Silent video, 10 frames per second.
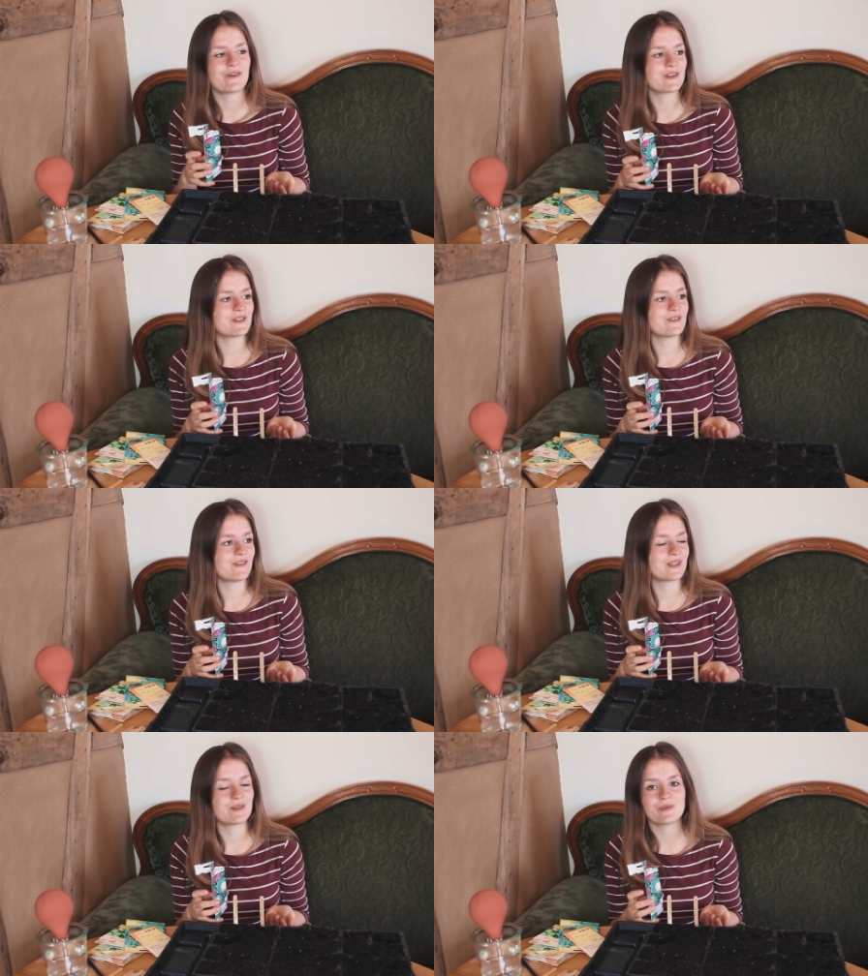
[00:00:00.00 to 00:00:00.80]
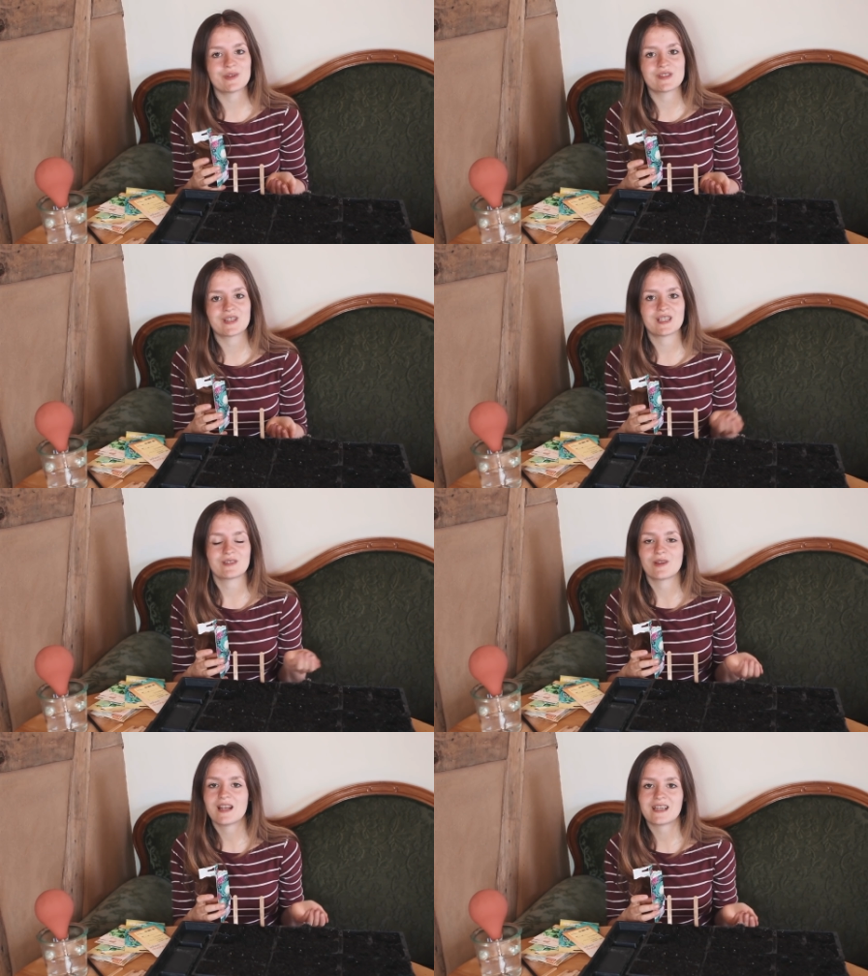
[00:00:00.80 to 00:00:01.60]
voll schön, wenn Gemüse
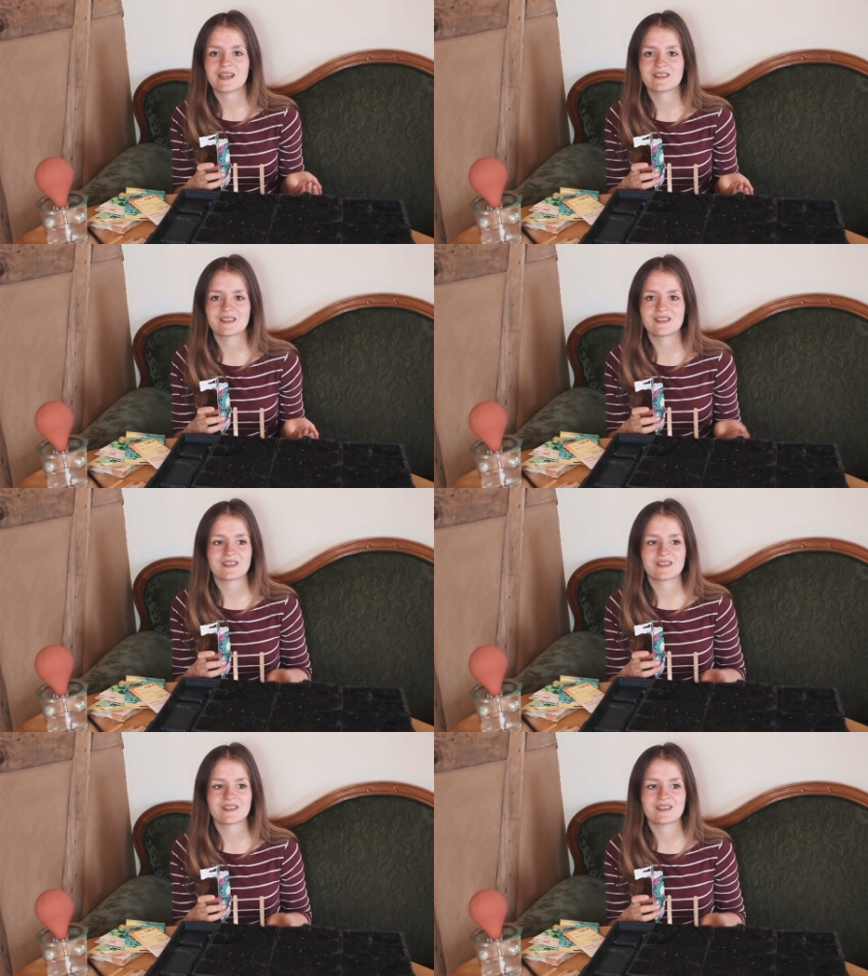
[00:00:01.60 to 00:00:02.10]
nicht nur lecker sind,